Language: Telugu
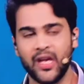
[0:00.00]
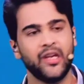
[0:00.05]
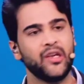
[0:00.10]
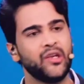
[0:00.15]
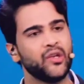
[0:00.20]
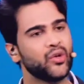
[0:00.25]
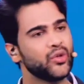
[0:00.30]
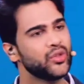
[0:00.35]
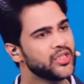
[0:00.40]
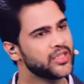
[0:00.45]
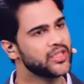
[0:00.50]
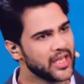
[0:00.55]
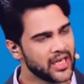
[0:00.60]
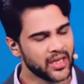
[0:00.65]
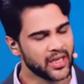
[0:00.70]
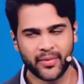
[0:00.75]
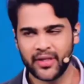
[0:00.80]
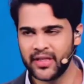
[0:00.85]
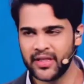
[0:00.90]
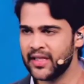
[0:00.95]
ఈరోజు
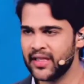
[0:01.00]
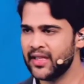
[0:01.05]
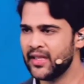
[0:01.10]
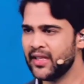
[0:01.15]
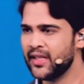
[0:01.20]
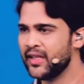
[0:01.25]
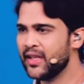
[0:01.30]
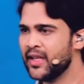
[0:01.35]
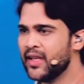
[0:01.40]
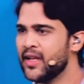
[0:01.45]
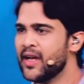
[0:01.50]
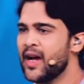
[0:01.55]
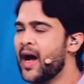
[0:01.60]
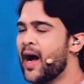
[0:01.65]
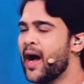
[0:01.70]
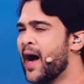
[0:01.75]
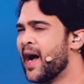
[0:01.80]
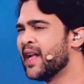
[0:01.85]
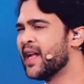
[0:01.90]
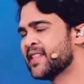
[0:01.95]
చాలామంది
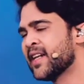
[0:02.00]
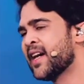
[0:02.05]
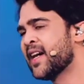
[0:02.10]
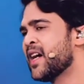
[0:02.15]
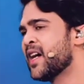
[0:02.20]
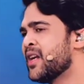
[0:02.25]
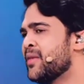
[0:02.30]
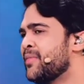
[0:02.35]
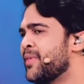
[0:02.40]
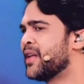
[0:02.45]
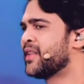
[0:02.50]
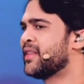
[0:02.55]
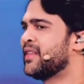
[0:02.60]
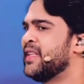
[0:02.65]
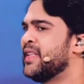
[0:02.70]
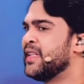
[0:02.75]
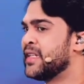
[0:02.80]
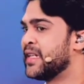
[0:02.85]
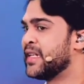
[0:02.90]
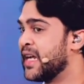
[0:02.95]
ఆచార భక్తి
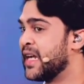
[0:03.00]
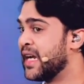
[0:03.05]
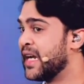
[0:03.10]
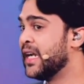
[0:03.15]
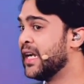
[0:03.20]
క్రియల